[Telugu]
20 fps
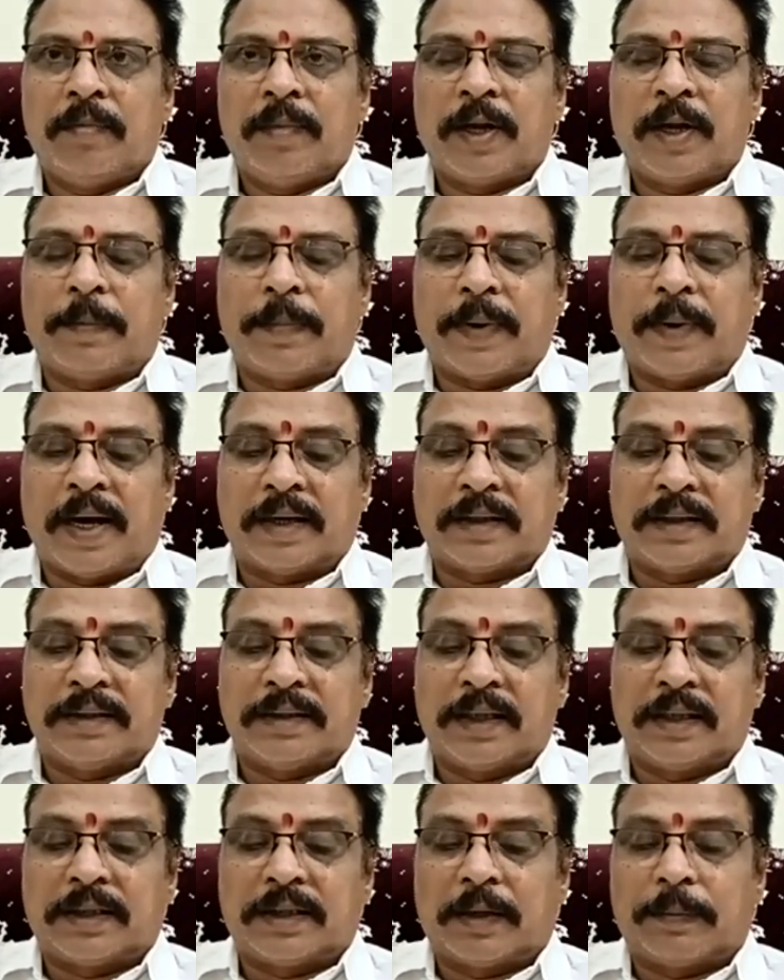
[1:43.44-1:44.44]
మరి భారతీయ
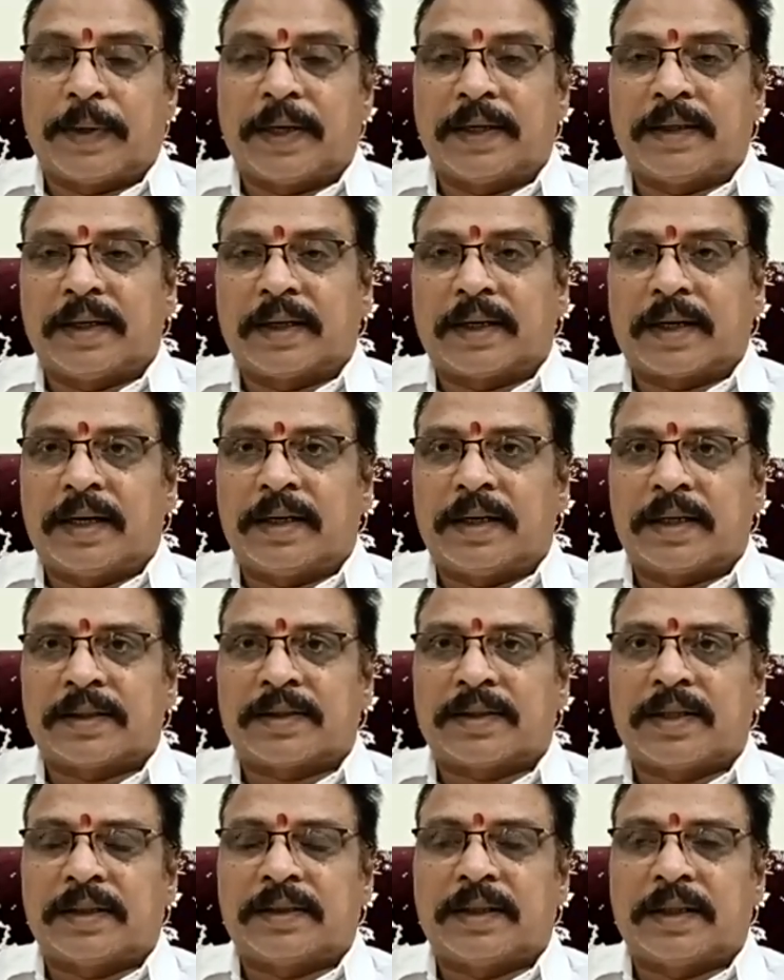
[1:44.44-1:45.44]
జనతా పార్టీ
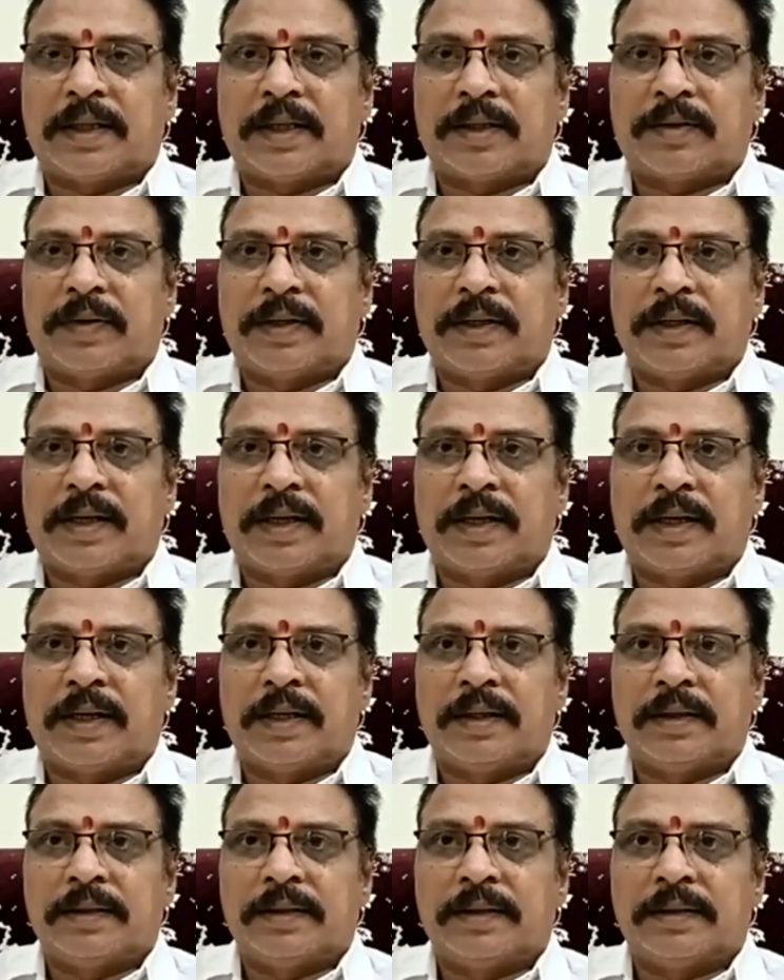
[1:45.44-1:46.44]
కంటెస్ట్ చేసేటటువంటి
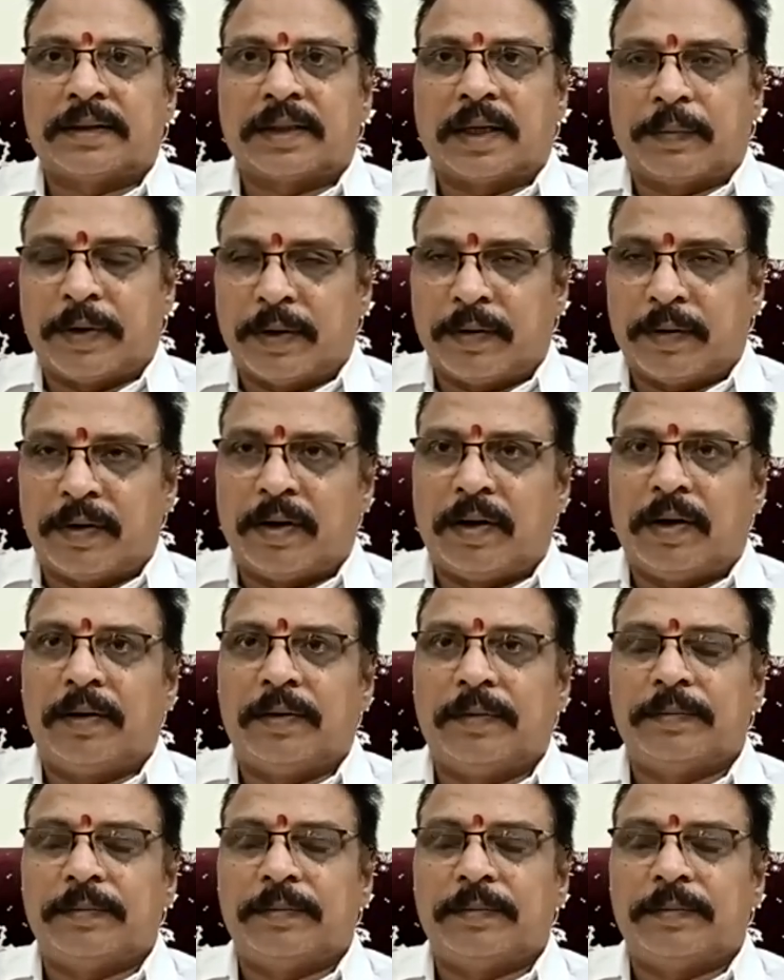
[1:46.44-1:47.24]
సమయంలో